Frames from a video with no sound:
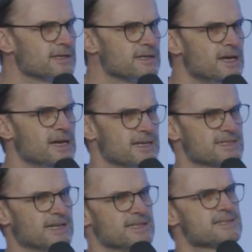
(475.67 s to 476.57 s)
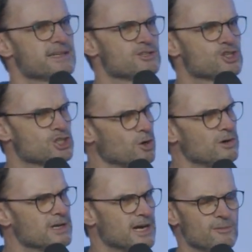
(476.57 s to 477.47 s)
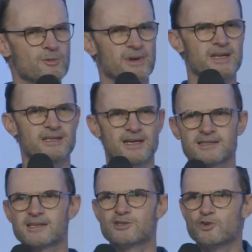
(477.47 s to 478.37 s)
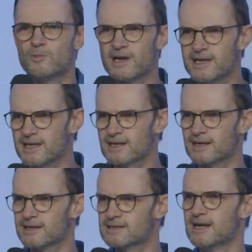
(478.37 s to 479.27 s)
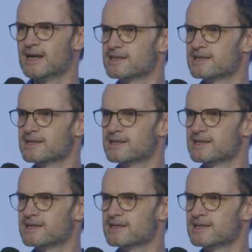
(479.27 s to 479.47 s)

hat, das Ganze ins Stocken kam und man gedacht hat, die Überlegenheit